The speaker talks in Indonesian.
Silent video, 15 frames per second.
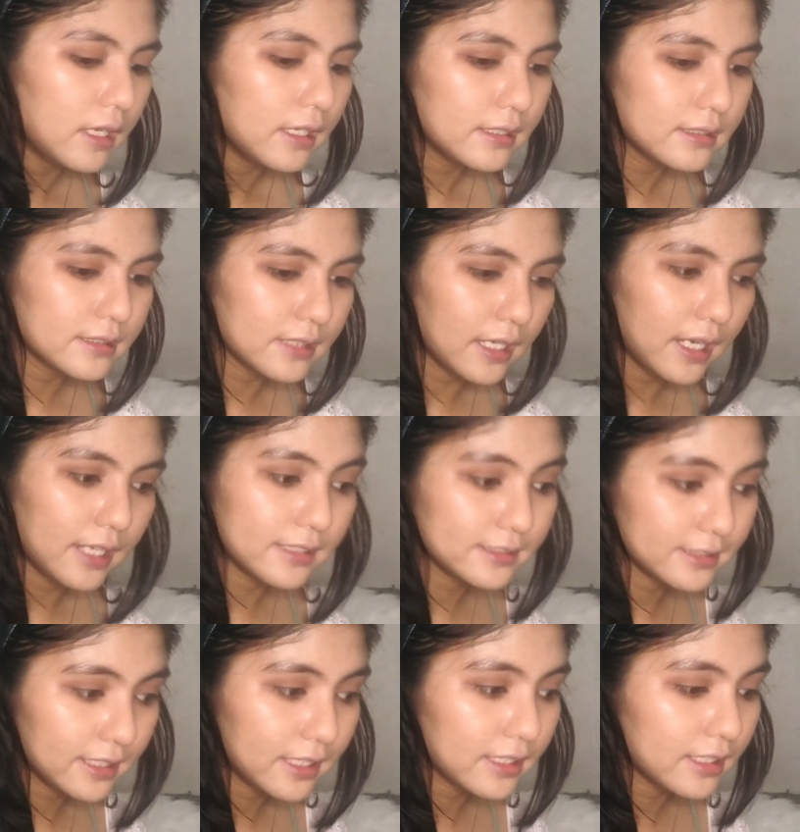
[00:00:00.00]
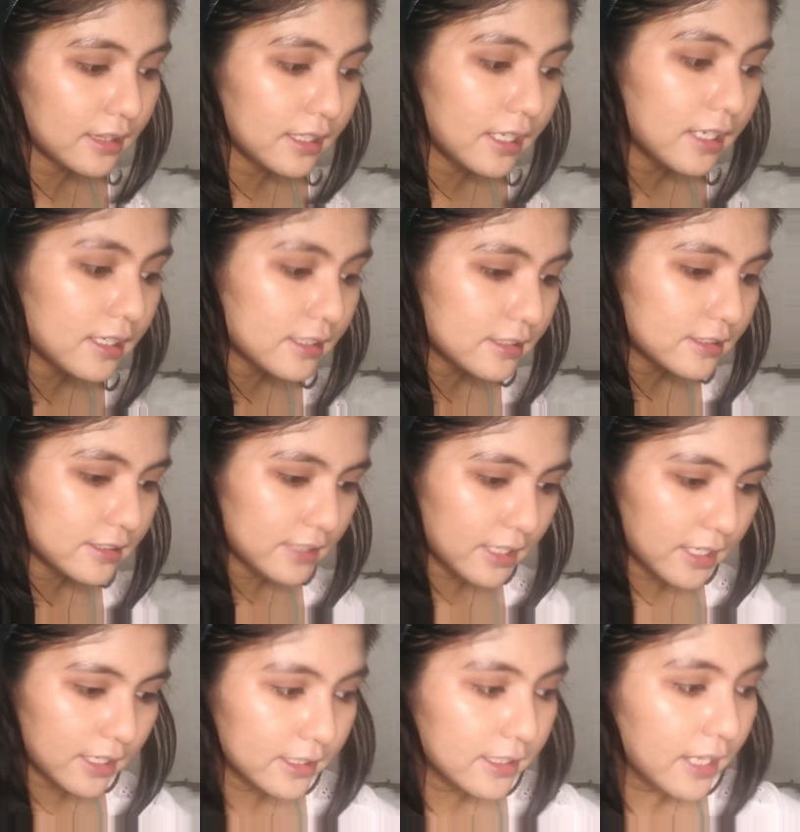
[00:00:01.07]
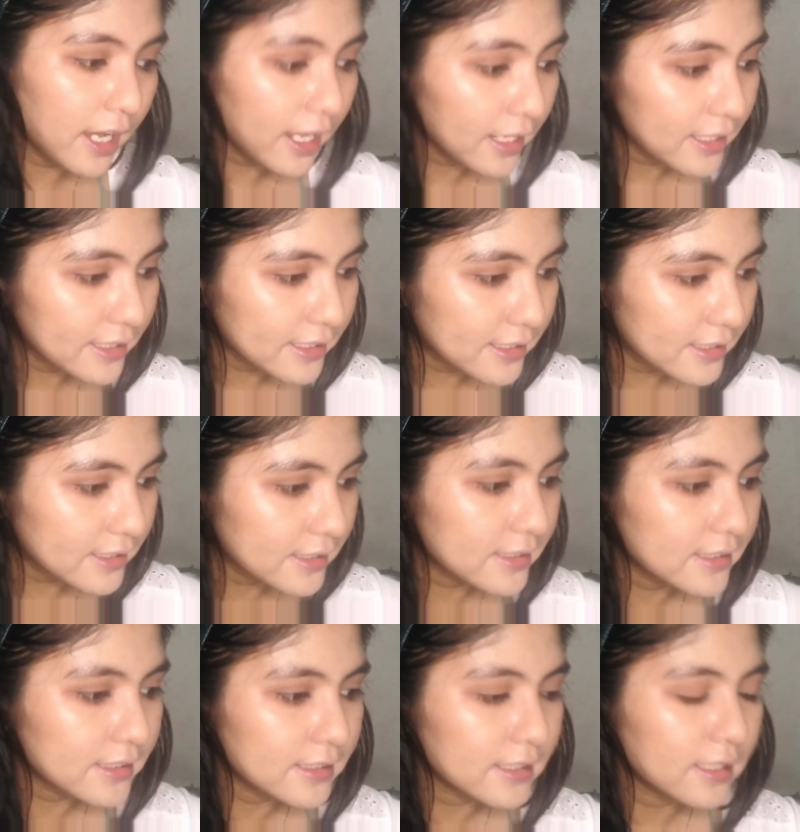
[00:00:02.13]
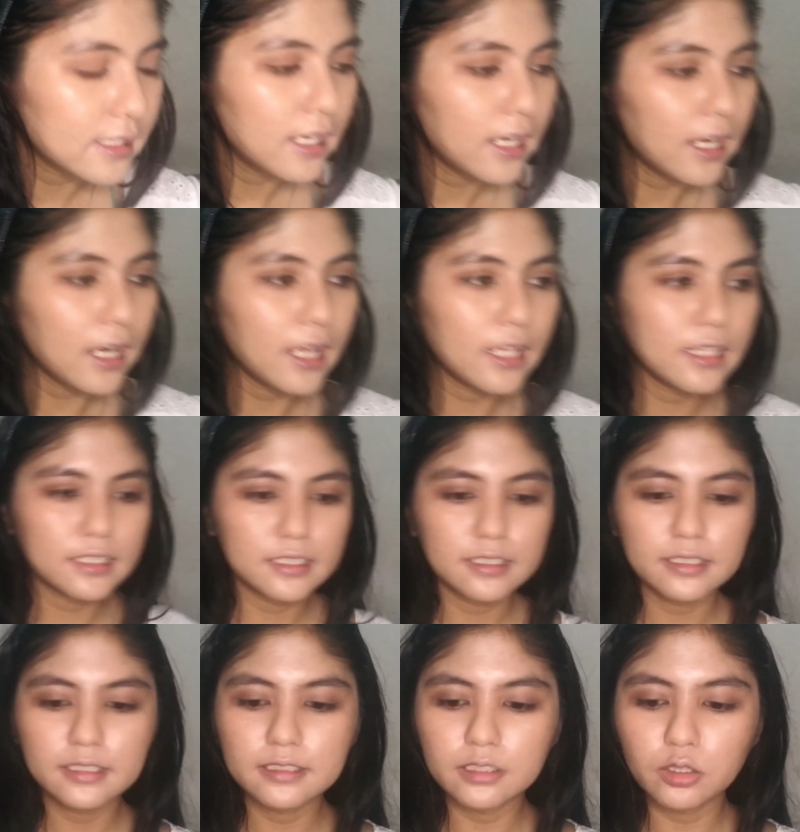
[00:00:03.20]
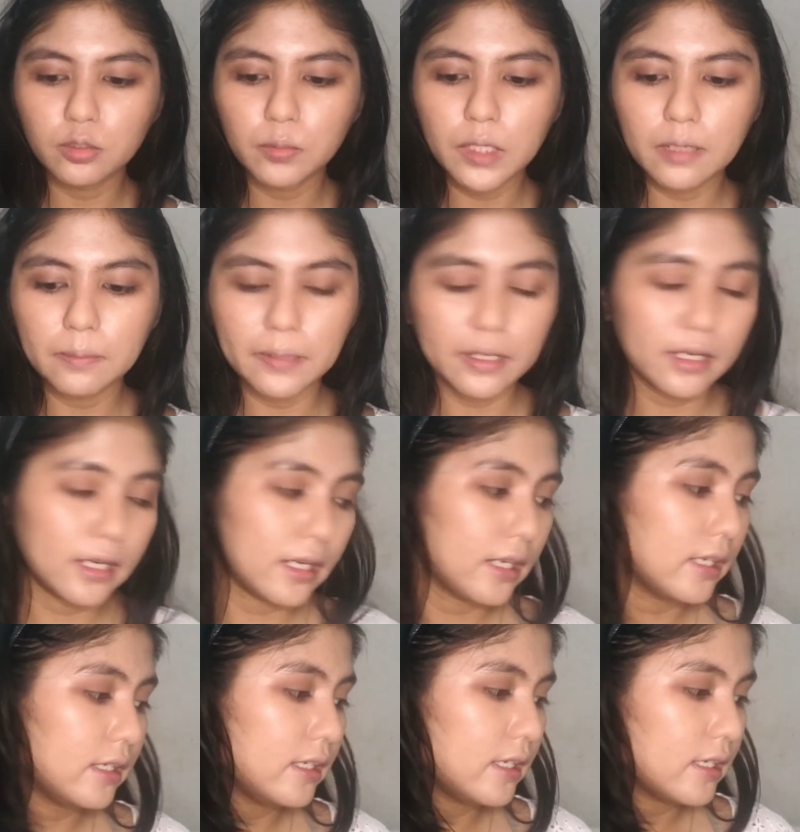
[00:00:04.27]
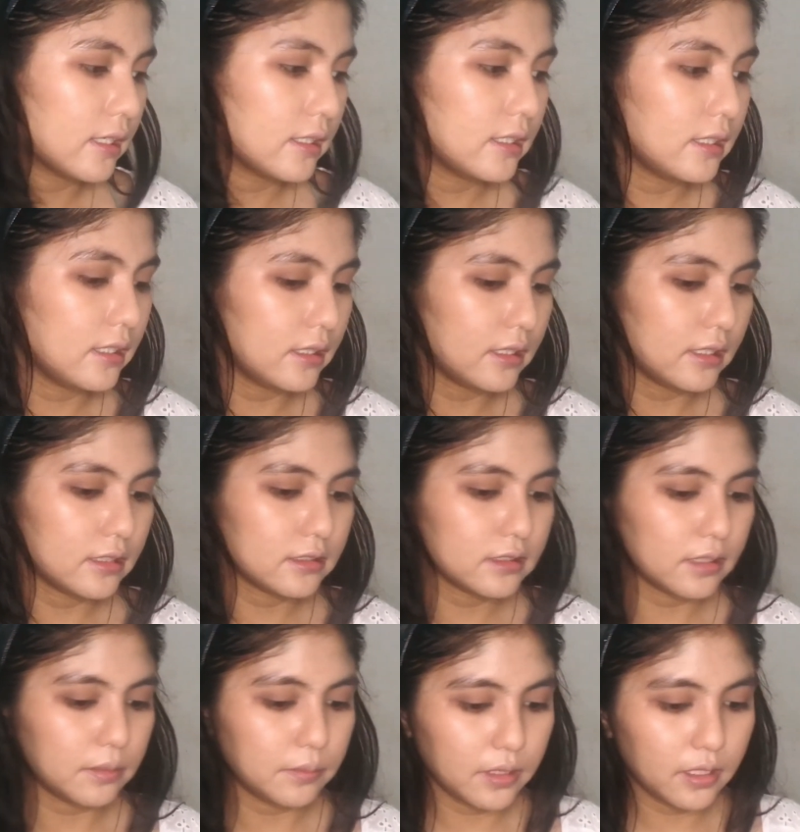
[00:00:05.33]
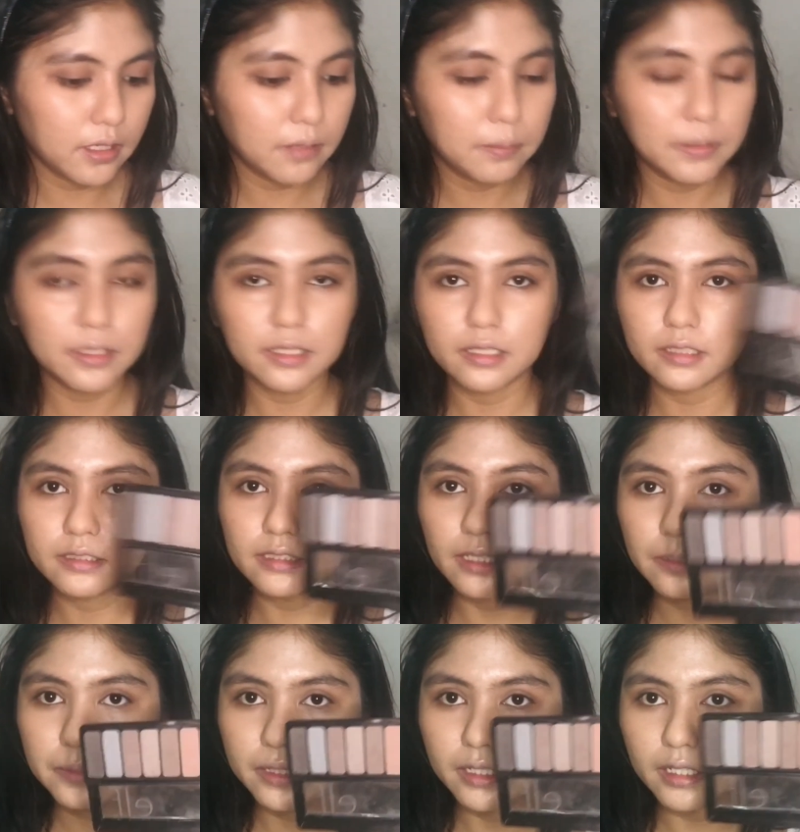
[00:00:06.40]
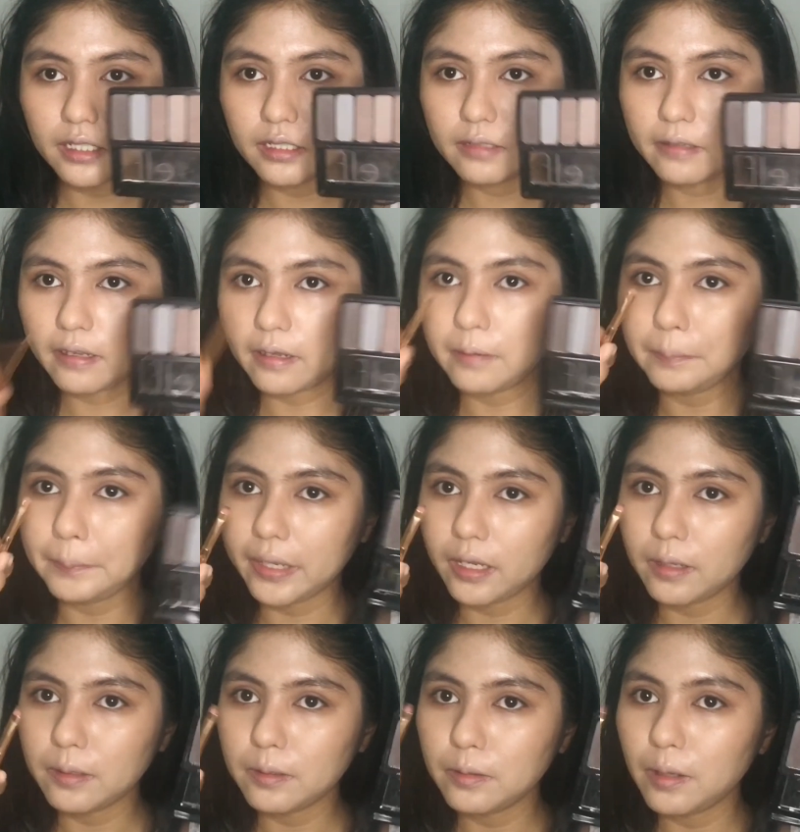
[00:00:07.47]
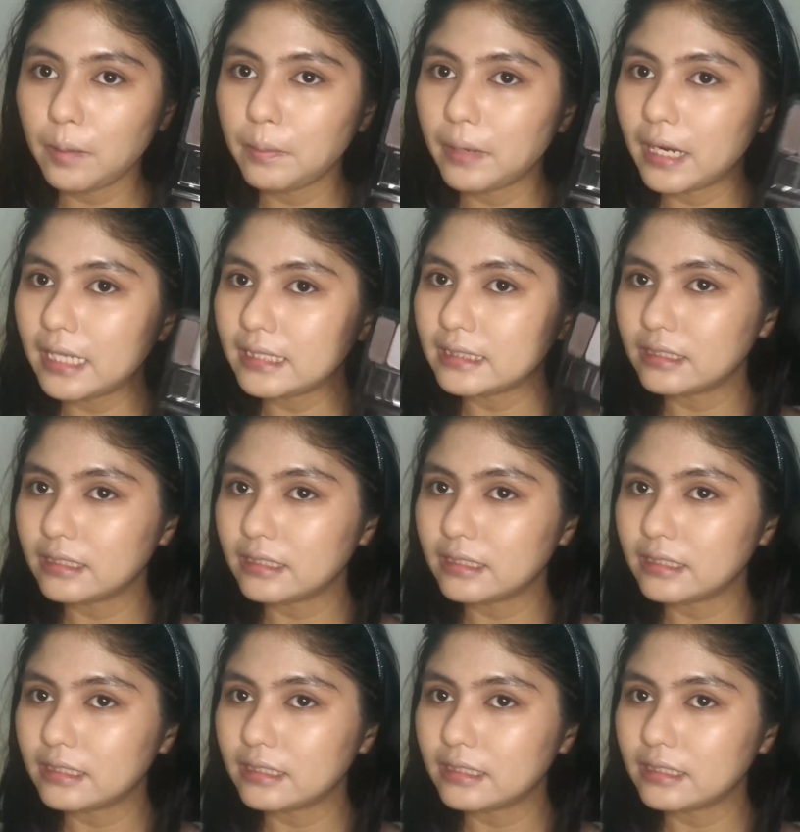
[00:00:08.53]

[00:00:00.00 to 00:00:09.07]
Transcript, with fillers: saatnya kita ngejahin alis alis aku bakal pakai dari ini yang sama palet yang sama dan pakai brush yang